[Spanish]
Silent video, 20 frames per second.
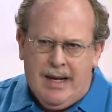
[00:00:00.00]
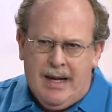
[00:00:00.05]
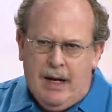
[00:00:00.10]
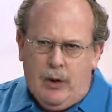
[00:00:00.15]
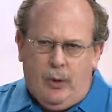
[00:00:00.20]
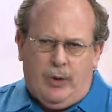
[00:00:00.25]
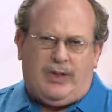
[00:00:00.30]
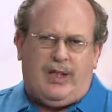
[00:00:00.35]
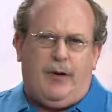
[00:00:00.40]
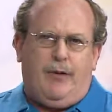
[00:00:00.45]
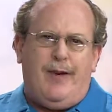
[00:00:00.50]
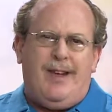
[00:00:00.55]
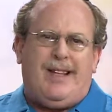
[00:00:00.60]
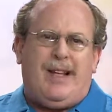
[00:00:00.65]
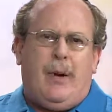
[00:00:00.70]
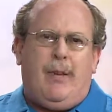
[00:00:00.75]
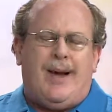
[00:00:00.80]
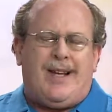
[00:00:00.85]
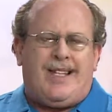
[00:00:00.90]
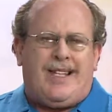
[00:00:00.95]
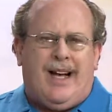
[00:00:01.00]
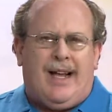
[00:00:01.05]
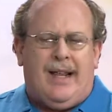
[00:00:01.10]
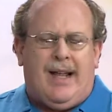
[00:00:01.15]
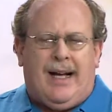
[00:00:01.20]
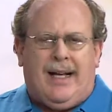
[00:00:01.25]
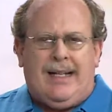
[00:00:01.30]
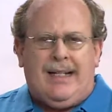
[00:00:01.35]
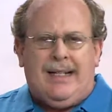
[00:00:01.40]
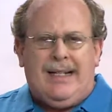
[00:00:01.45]
Nuestra fe está
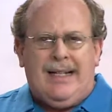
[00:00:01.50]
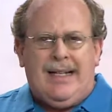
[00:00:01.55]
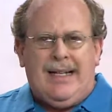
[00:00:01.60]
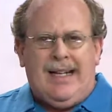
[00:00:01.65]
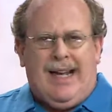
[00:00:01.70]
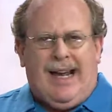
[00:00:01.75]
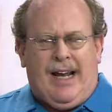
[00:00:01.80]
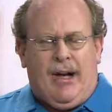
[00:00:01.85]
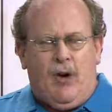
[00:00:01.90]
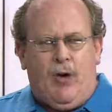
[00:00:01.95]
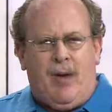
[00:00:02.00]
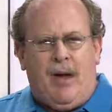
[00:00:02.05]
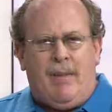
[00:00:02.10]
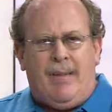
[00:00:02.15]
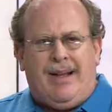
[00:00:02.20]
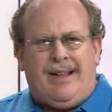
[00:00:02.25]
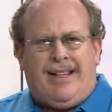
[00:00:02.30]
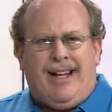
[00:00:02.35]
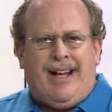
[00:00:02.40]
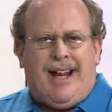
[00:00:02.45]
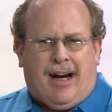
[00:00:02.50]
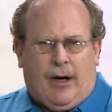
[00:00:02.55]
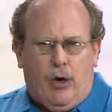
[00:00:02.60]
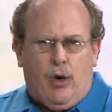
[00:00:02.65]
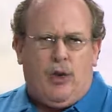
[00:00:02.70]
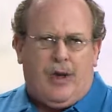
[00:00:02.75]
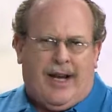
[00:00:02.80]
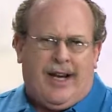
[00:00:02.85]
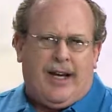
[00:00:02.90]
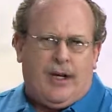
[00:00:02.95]
basada en, obviamente, en la
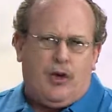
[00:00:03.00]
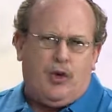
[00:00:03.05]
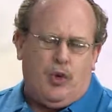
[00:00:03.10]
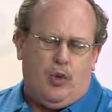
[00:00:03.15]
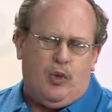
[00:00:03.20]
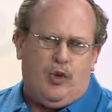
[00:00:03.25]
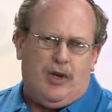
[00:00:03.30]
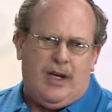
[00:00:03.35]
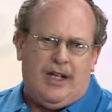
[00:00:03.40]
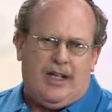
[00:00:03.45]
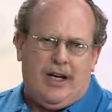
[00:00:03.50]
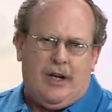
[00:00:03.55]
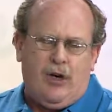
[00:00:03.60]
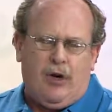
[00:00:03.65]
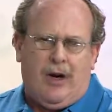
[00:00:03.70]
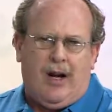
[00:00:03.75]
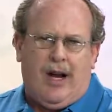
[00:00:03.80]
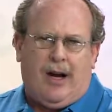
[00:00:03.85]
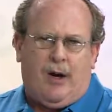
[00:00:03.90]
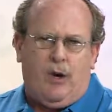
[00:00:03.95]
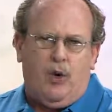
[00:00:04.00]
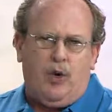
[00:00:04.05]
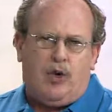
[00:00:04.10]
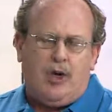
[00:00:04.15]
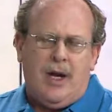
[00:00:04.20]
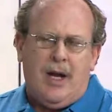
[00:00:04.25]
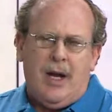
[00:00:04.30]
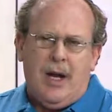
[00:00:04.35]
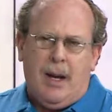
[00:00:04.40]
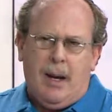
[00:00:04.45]
cruz de Jesús. El Señor en la cruz
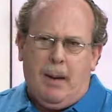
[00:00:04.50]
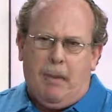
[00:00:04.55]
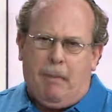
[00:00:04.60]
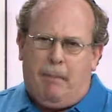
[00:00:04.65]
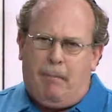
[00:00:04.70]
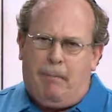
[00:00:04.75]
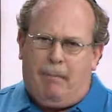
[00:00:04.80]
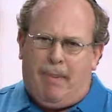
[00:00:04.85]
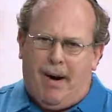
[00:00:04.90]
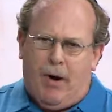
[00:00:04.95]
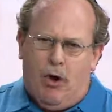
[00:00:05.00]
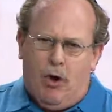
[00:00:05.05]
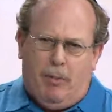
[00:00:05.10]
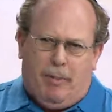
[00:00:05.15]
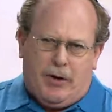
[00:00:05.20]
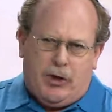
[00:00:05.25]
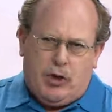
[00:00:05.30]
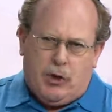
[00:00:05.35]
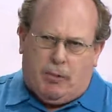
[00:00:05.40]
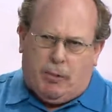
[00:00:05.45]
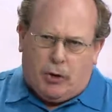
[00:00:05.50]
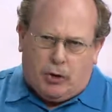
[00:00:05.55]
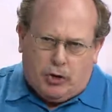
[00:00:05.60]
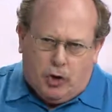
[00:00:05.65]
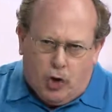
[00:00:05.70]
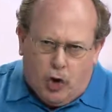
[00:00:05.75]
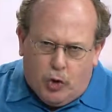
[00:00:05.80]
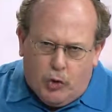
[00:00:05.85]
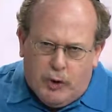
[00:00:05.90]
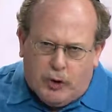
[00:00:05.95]
pagó el precio por
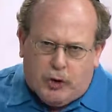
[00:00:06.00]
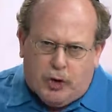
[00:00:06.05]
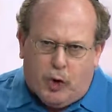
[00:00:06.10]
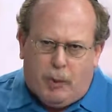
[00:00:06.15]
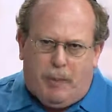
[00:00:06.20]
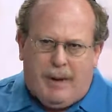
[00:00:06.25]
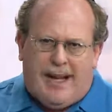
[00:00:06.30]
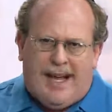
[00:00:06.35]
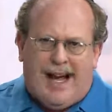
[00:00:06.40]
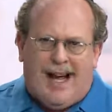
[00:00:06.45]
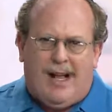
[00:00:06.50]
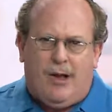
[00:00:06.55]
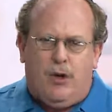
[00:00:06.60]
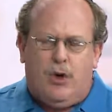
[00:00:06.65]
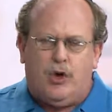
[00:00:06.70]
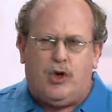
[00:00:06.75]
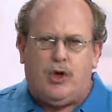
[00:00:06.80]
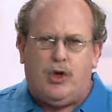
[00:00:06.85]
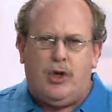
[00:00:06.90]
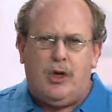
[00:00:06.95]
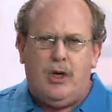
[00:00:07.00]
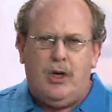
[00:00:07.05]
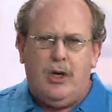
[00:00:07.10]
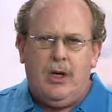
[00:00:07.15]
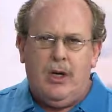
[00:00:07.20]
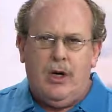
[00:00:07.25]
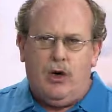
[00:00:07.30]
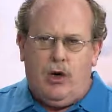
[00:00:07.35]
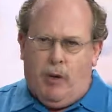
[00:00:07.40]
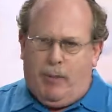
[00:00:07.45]
todos nuestros pecados,
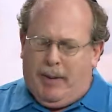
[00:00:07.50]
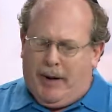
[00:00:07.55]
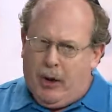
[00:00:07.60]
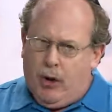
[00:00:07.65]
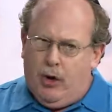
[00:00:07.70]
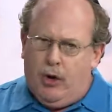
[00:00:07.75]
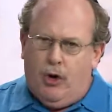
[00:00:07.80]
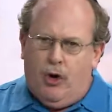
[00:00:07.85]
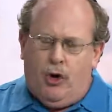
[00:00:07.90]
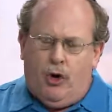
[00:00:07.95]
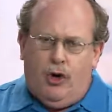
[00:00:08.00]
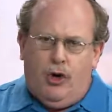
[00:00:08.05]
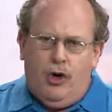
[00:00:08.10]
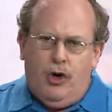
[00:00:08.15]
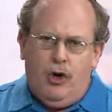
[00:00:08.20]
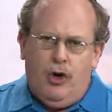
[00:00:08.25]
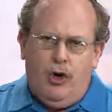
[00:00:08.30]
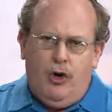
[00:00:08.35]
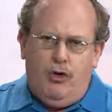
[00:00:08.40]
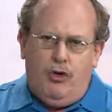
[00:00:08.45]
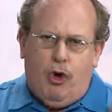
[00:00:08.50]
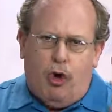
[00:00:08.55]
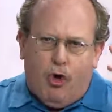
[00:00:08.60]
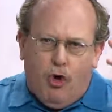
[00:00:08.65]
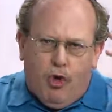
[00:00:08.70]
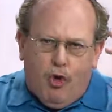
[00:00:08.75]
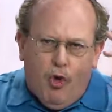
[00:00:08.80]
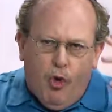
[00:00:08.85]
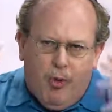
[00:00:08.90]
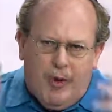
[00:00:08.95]
nos perdonó, nos
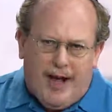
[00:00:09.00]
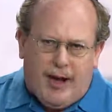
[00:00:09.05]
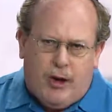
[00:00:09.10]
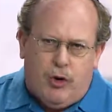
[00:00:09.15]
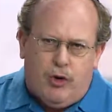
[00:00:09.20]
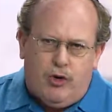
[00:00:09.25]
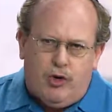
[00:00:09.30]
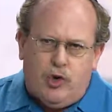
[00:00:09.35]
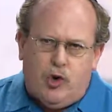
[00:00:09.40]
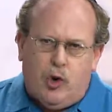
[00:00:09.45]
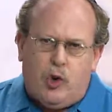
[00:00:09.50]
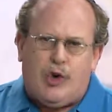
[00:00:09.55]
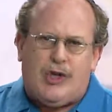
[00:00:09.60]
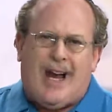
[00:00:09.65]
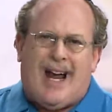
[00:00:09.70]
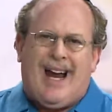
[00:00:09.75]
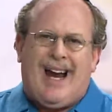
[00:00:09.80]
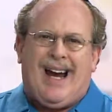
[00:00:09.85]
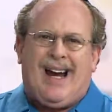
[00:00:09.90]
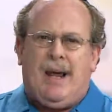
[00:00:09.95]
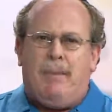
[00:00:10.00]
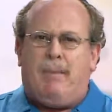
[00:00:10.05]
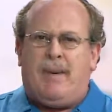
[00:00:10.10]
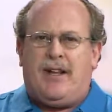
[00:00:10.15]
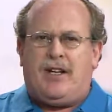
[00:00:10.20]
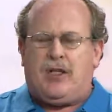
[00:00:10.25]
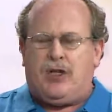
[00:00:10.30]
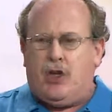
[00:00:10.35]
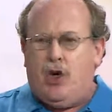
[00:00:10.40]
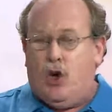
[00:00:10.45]
cubre con su sangre
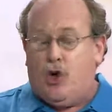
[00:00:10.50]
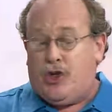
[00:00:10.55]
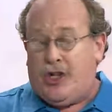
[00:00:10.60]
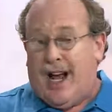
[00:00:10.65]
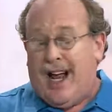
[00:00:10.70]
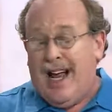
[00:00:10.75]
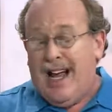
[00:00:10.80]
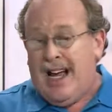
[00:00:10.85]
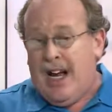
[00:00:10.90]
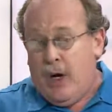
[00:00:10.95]
preciosa.